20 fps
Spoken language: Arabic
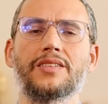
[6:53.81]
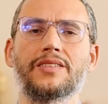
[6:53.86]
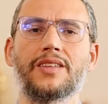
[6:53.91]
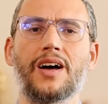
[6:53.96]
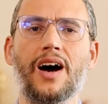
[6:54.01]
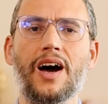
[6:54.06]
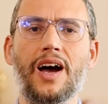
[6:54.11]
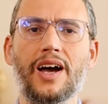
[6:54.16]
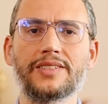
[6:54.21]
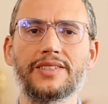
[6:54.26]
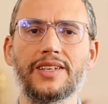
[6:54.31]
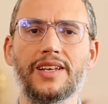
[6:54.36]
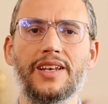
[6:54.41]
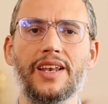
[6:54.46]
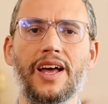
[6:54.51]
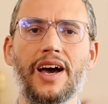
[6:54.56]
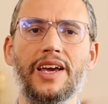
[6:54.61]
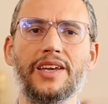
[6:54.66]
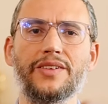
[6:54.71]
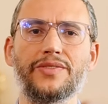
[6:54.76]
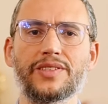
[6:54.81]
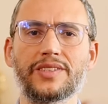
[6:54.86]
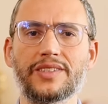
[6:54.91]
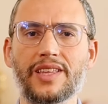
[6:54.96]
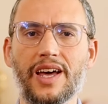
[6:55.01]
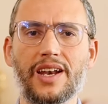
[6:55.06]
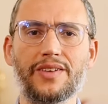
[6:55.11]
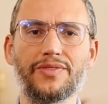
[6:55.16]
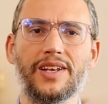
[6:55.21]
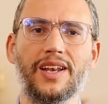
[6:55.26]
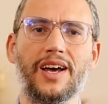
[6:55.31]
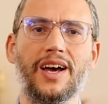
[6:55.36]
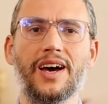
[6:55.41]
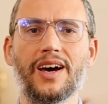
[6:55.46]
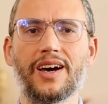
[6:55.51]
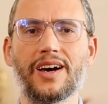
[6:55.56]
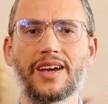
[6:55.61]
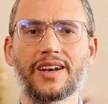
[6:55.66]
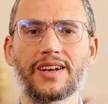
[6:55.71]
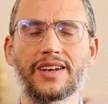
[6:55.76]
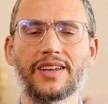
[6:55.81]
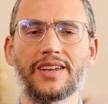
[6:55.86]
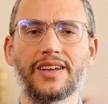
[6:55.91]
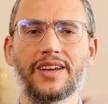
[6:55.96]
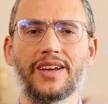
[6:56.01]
طاعة الله في الطرف الآخر